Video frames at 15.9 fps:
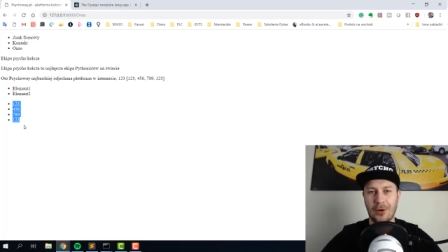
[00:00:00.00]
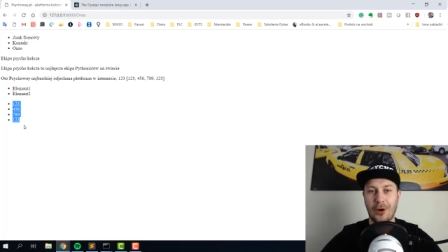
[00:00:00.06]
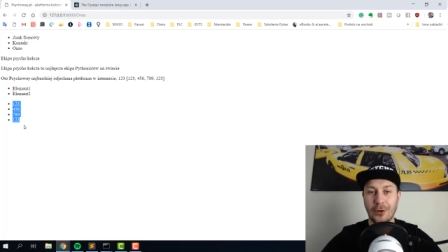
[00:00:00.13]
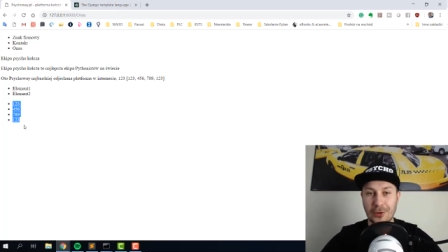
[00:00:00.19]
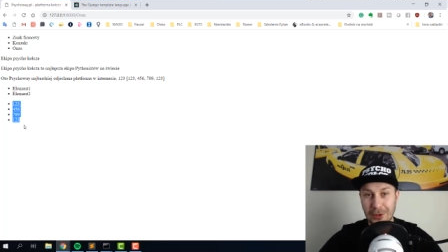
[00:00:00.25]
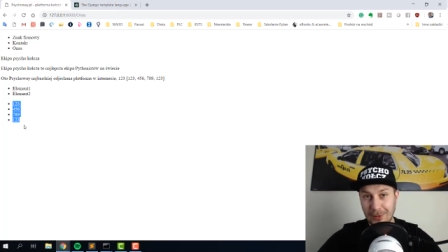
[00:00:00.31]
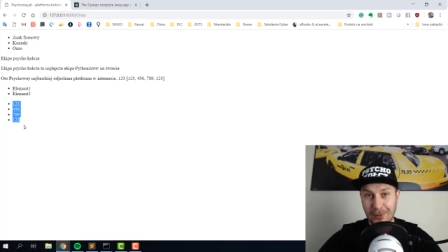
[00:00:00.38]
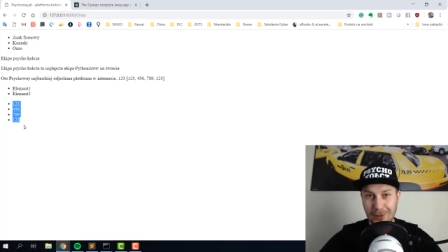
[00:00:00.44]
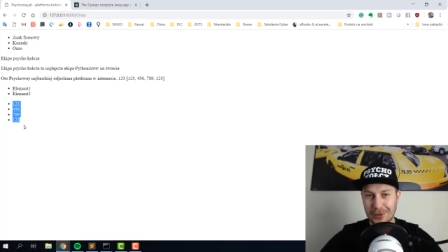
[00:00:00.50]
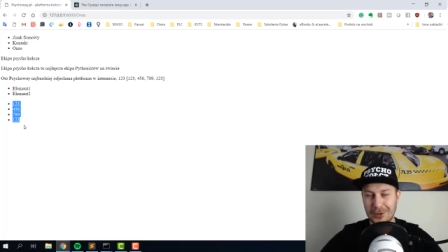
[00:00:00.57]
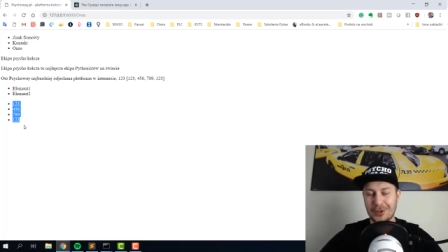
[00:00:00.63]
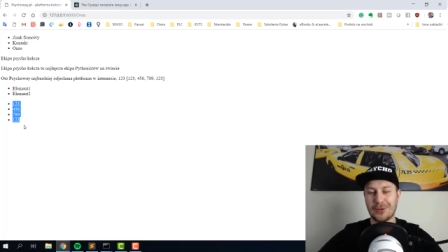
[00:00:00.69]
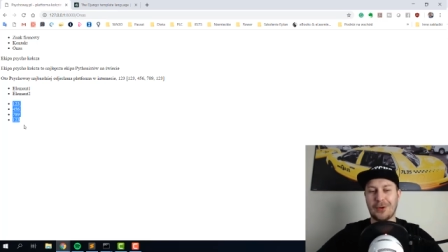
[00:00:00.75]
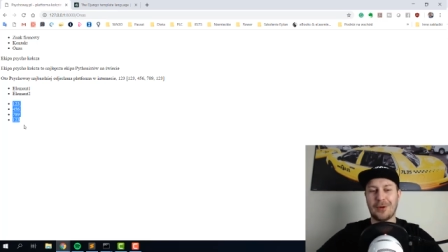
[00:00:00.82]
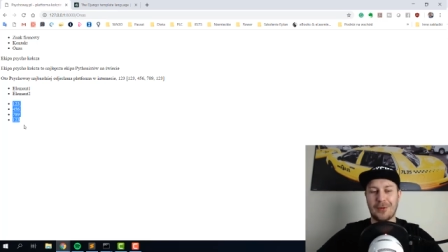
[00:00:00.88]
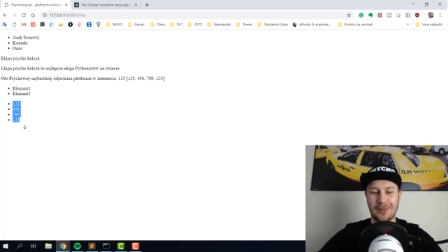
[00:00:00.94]
O to nam
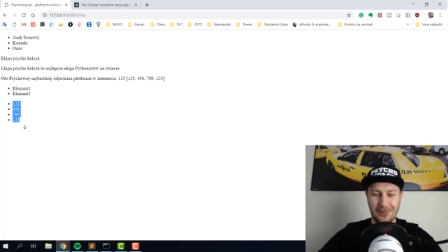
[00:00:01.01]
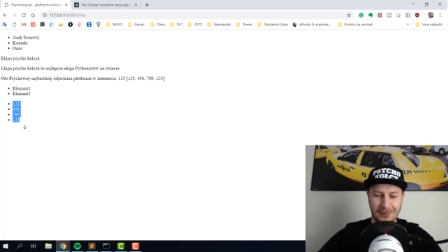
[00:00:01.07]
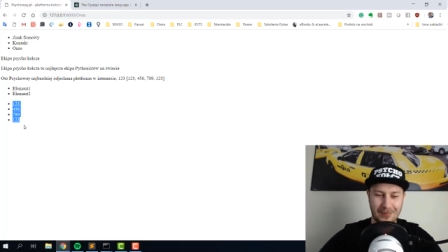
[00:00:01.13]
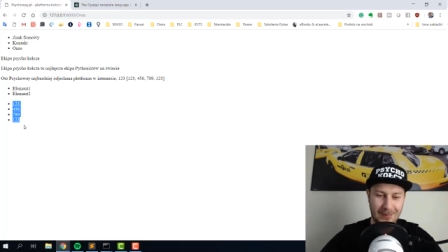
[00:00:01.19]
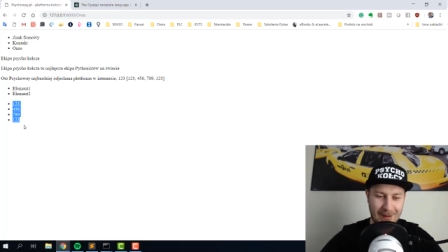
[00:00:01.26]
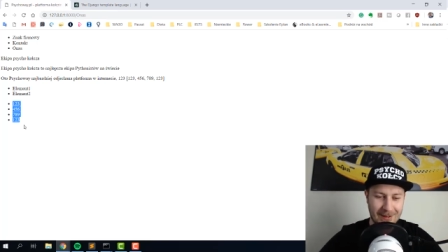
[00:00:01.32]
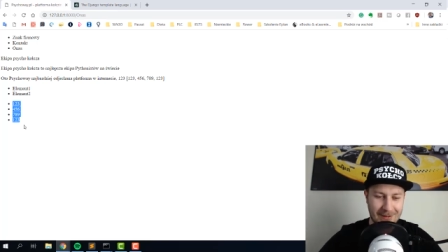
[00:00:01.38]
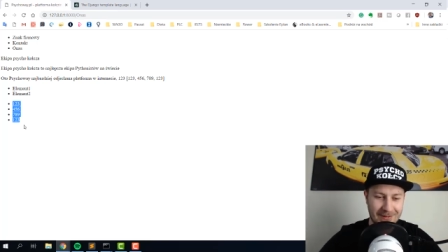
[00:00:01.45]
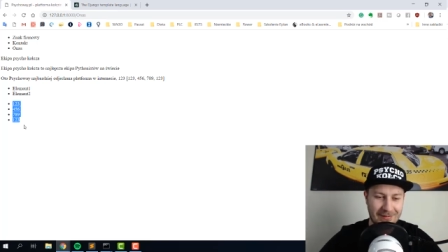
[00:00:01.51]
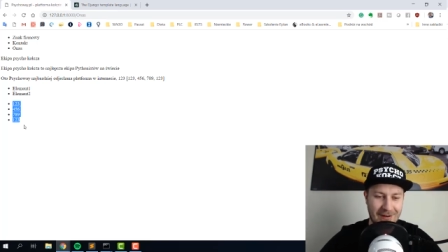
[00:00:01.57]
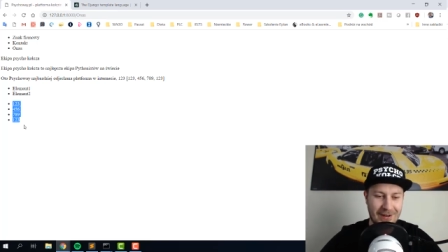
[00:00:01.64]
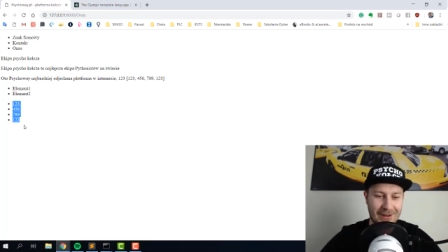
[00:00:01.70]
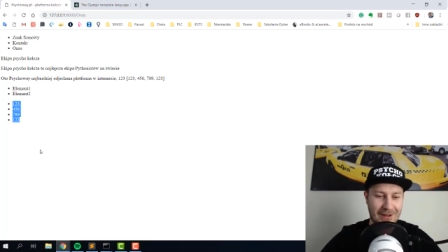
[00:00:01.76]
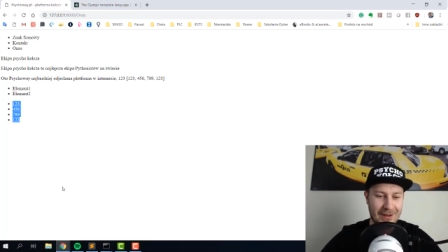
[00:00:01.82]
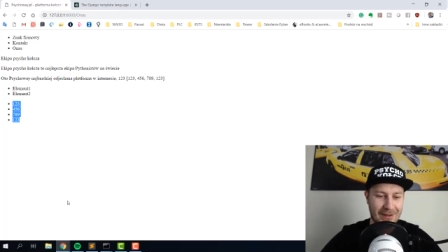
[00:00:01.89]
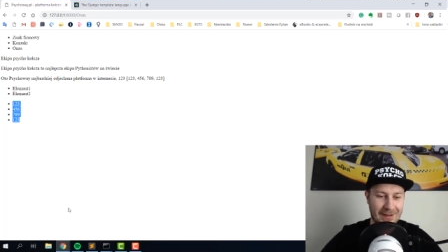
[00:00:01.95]
chodziło. Bardzo
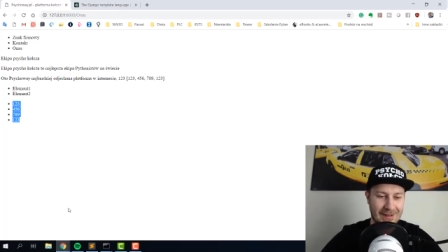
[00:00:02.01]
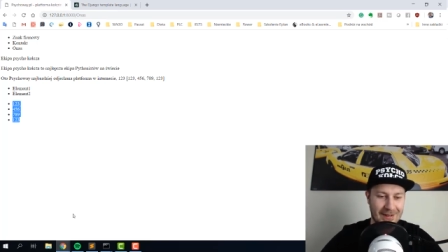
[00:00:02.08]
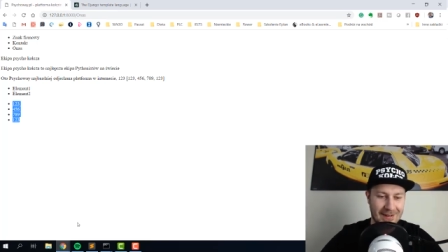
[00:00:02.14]
fajnie.